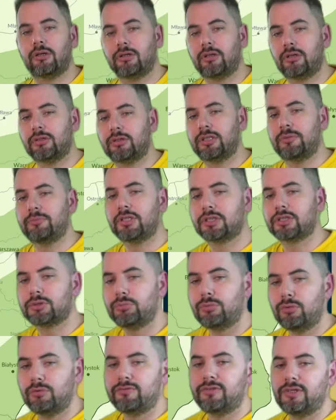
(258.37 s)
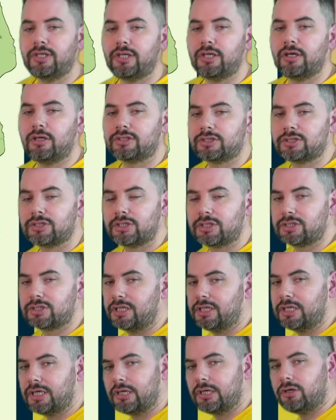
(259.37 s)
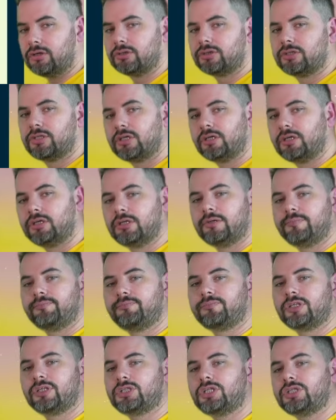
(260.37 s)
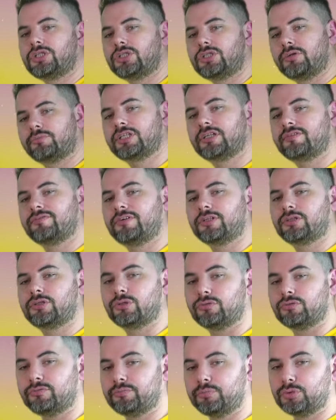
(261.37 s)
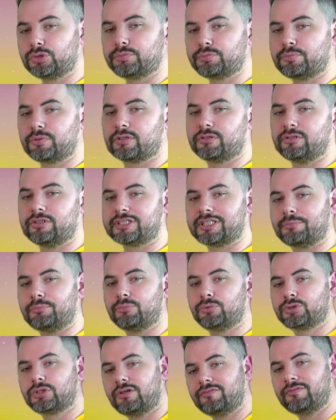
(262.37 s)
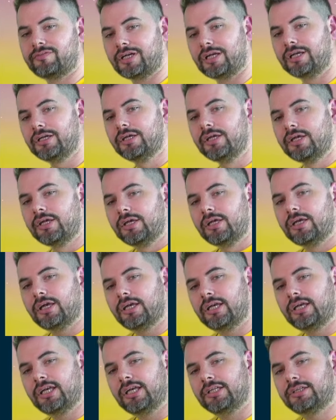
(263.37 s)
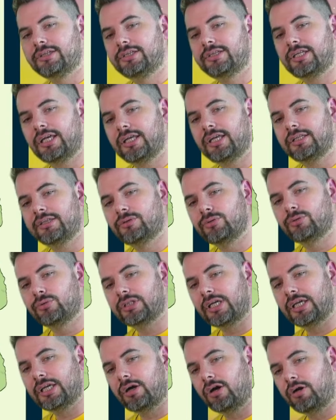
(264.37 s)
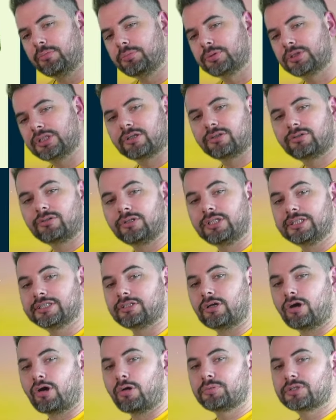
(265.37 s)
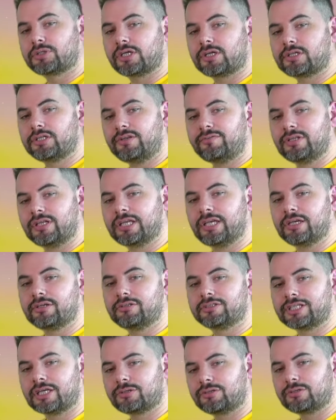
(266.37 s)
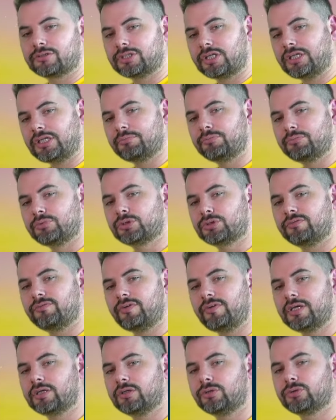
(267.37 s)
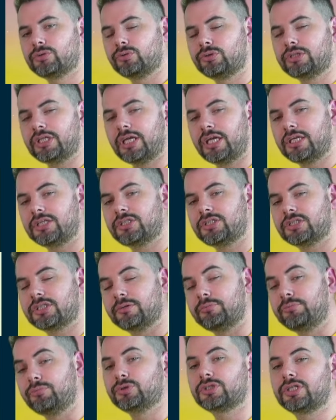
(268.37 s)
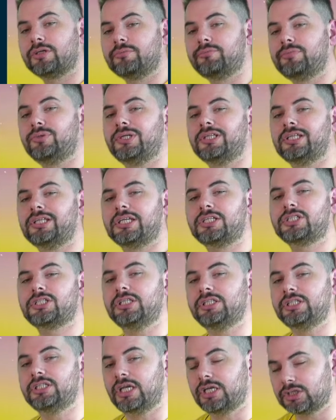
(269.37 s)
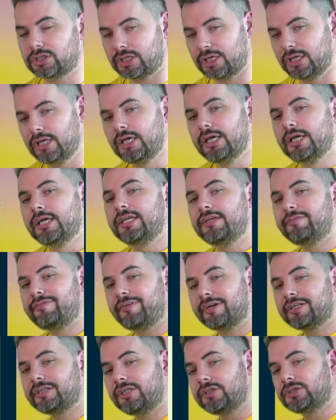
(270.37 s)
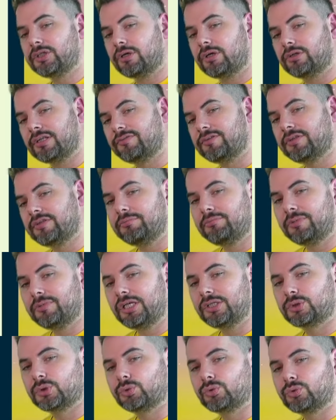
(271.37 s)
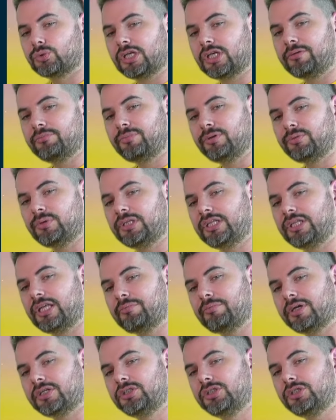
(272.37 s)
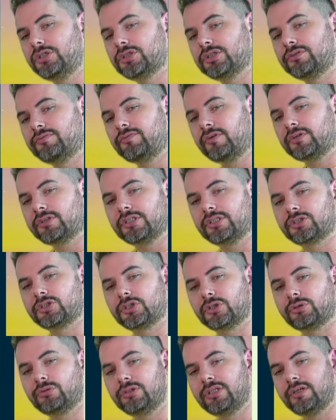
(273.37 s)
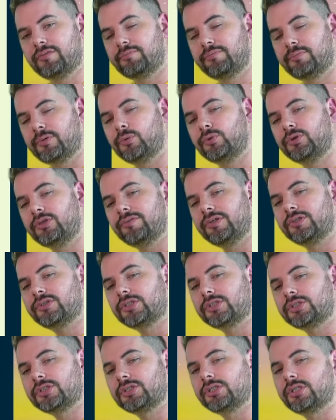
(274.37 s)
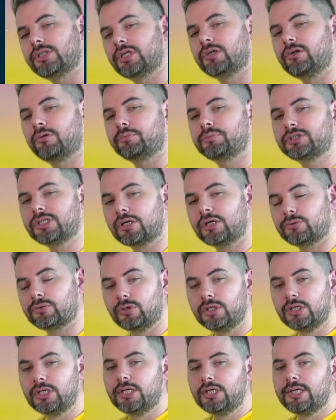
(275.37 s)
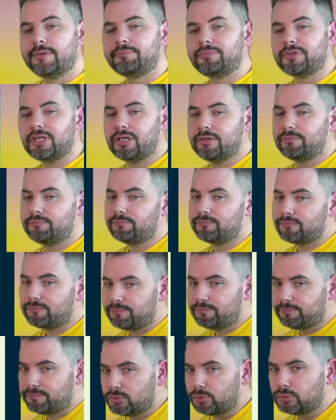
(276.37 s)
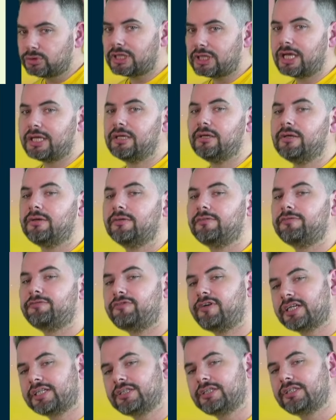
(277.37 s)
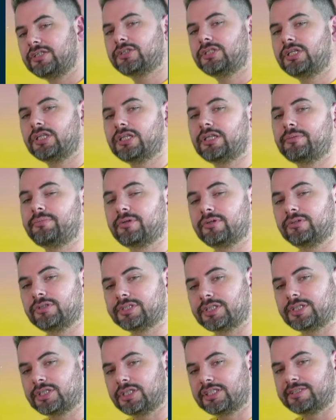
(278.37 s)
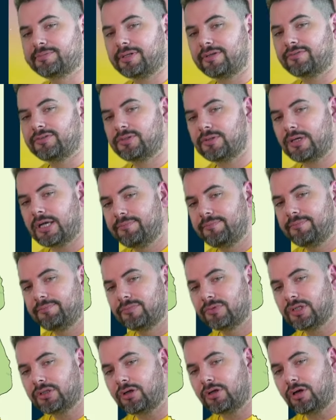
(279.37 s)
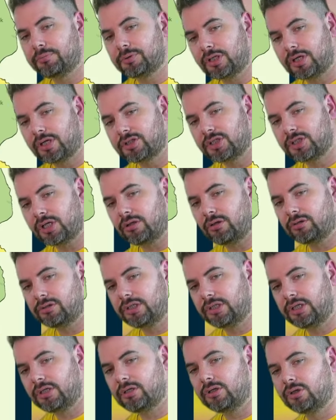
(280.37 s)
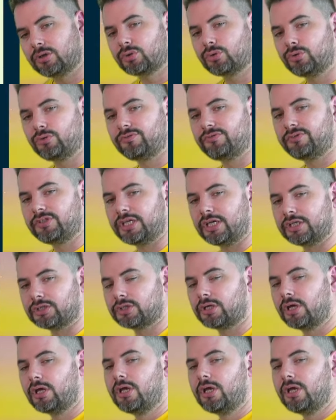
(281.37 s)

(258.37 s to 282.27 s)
O tym też mówi ostrzeżenie od sieci obserwatorów burz, prognoza burzowa. E, ten tutaj obszar to jest obszar niewielkiego zagrożenia burzowego, tutaj gdzie te burze były najsilniejsze i faktycznie one w tym miejscu tutaj były najbardziej żywotne, szczególnie w południowej części tego obszaru. Tutaj faktycznie ta prognoza się sprawdziła. Ten obszar zielony również